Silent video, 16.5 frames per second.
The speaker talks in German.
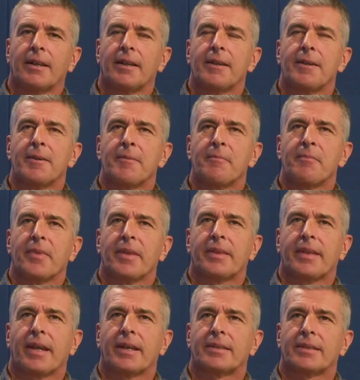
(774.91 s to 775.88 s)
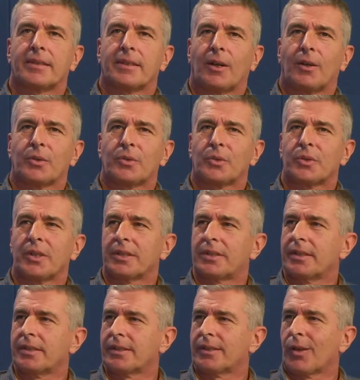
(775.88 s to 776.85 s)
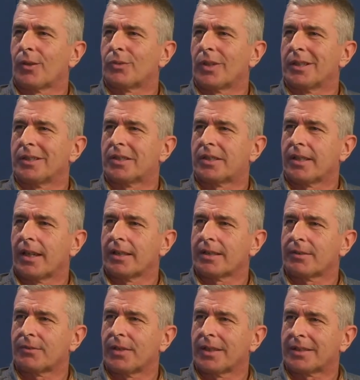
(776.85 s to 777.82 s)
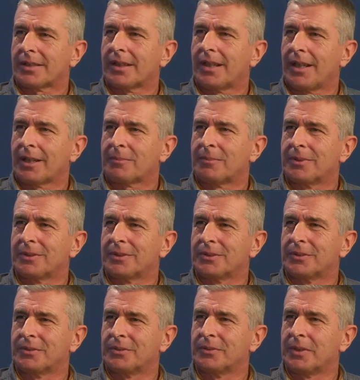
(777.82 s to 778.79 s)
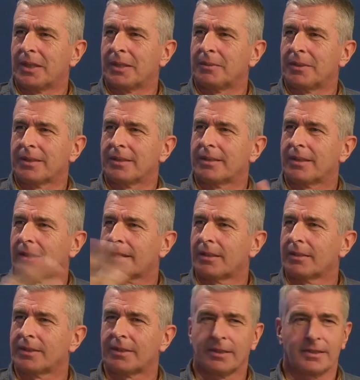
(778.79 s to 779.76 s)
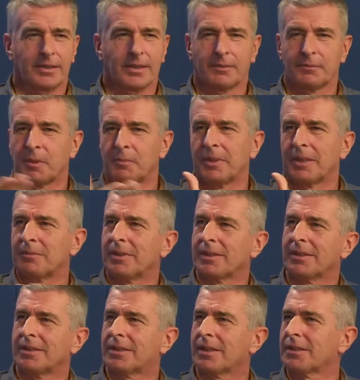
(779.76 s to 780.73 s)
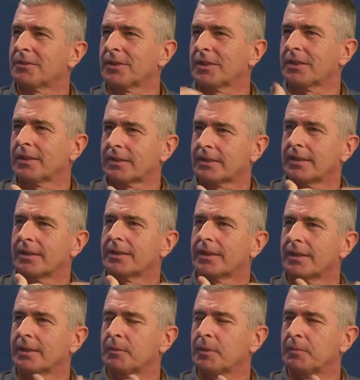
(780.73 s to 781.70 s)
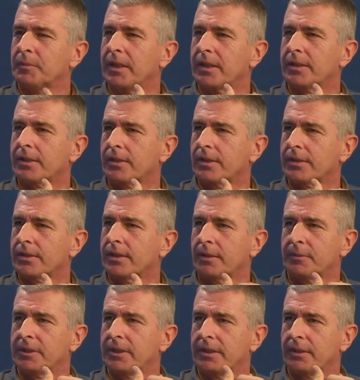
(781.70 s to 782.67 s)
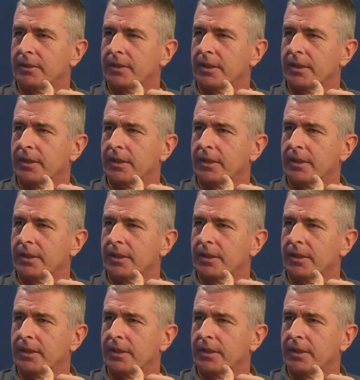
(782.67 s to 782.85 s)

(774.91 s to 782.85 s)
ähm, da ist es auch so, dass sie sich auf einen Staatsvertrag berufen, aber da kann ich dann sagen, Moment mal, den Staatsvertrag, der ist ja nicht mit mir geschlossen, habe ich nie